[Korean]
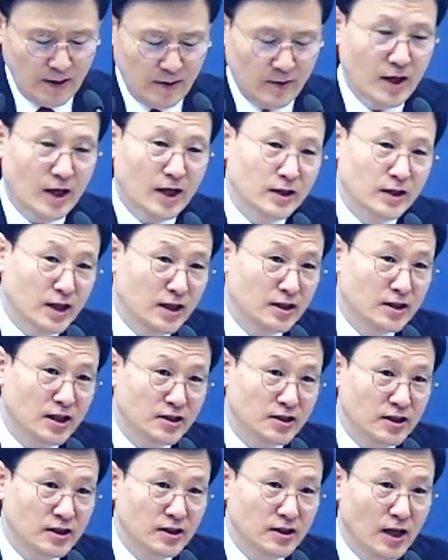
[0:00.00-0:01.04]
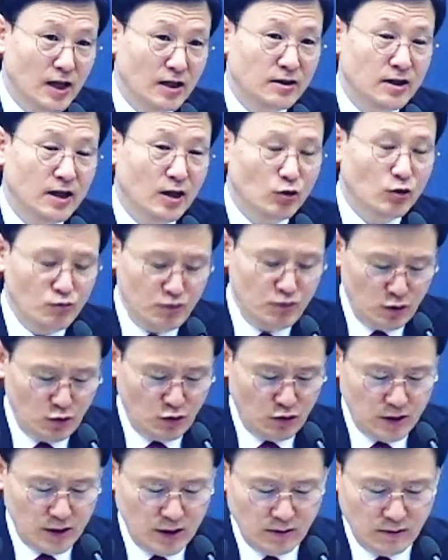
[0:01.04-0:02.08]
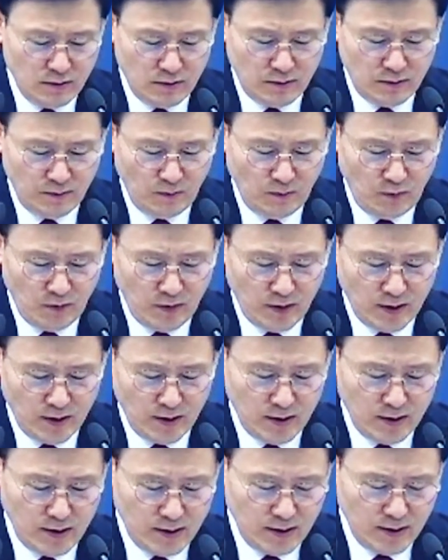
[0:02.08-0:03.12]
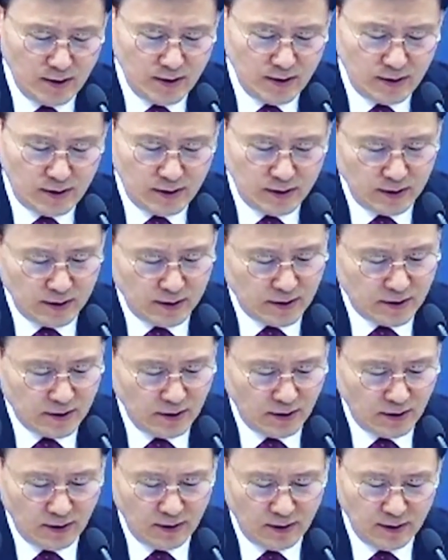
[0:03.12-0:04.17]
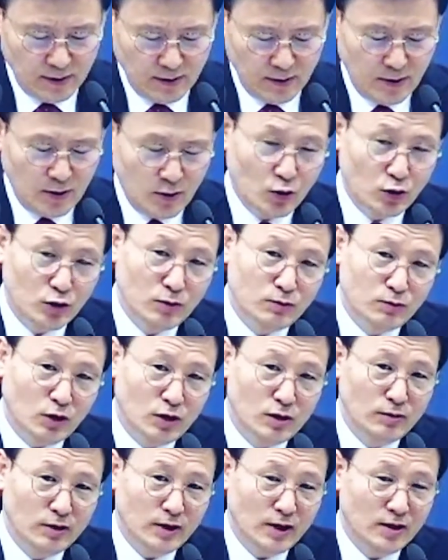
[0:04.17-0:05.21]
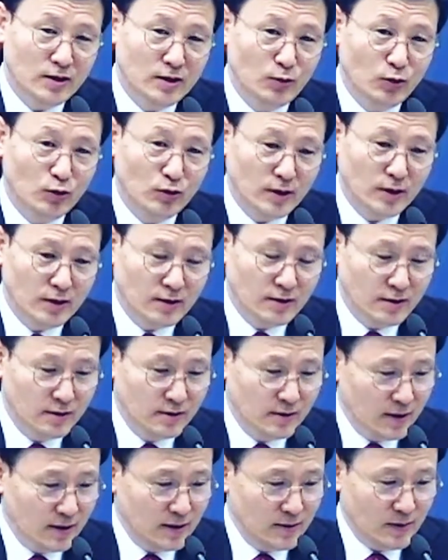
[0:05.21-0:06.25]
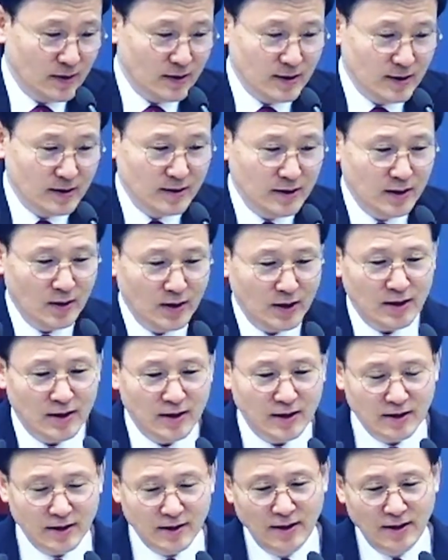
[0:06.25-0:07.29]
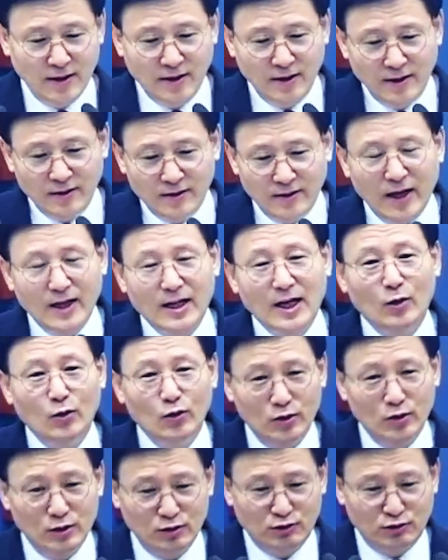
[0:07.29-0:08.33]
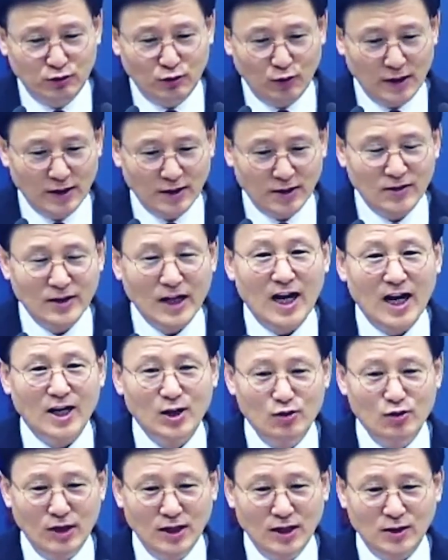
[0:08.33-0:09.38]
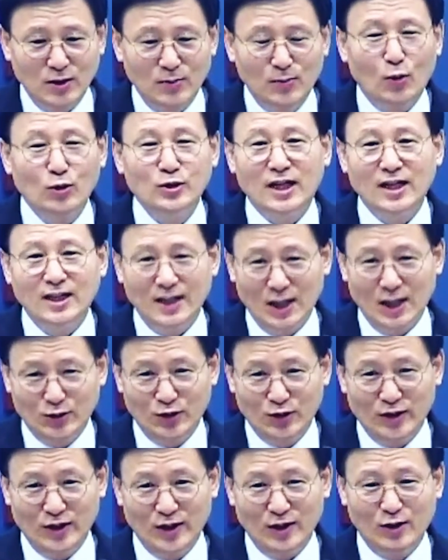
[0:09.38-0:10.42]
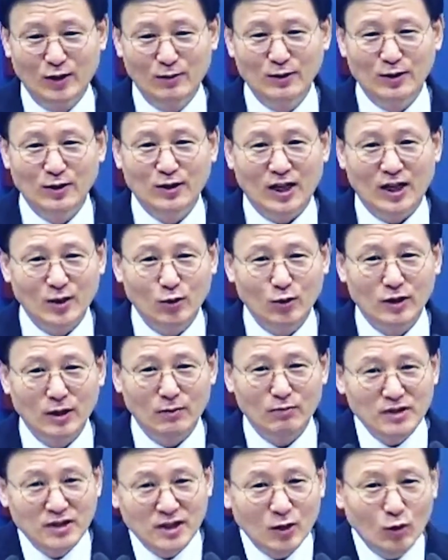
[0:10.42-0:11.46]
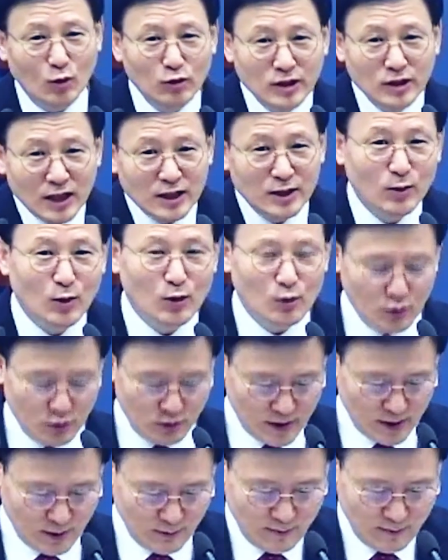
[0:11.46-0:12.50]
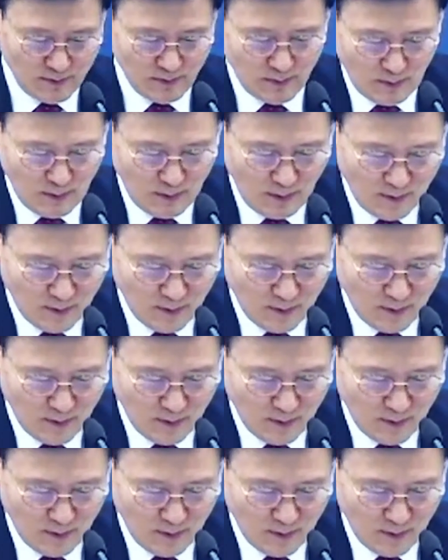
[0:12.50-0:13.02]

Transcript: 내가 내 자신을 학대하고 미워해요. 예. 그래서 요즘 젊은 아이들 보니까 그런 얘기 많이 하더라고. 내가 오늘은 수고해서 나를 위해서 보상을 해줘야 돼. 그러면서 자기 혼자 비싼 거 혼자 가서 먹고 오더라고. 음.